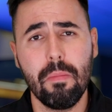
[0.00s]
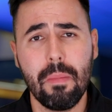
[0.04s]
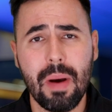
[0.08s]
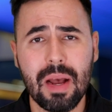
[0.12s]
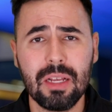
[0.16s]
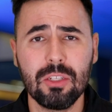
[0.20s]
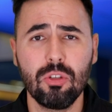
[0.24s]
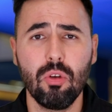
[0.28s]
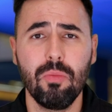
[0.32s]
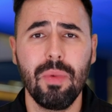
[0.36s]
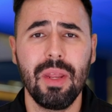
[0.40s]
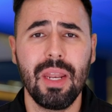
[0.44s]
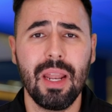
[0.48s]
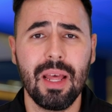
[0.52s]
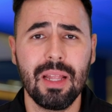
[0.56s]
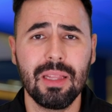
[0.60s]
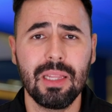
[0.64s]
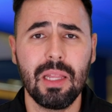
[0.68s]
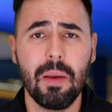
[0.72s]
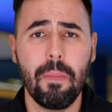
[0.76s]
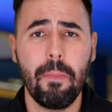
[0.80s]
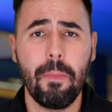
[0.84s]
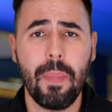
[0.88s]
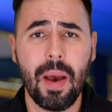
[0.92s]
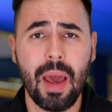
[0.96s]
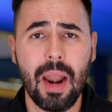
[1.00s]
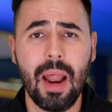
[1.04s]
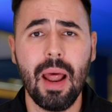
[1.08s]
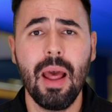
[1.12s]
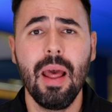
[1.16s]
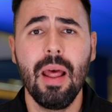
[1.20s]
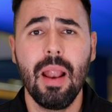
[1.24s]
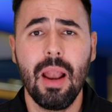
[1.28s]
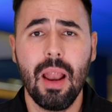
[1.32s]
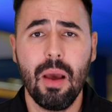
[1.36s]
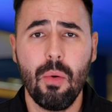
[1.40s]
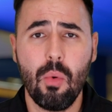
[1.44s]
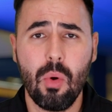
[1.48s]
más dominante para
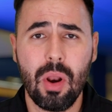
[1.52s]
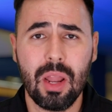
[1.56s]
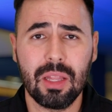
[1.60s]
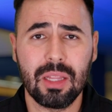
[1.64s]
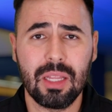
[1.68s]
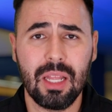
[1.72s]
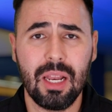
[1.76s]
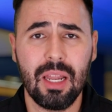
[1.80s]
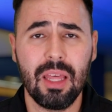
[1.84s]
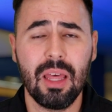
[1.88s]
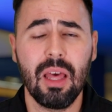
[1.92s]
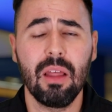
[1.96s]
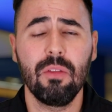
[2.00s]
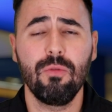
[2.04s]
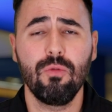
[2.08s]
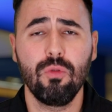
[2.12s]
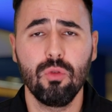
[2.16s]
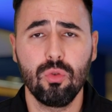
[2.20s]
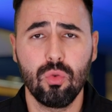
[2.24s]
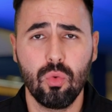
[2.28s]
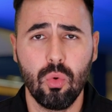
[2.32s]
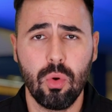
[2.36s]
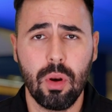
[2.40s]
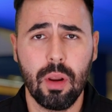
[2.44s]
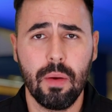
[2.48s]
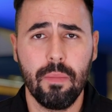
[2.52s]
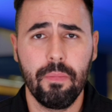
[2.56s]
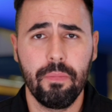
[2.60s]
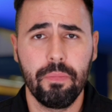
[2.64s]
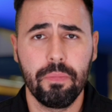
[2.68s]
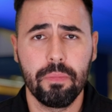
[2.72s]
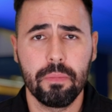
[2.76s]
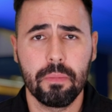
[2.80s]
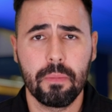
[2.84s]
la volatilidad futura.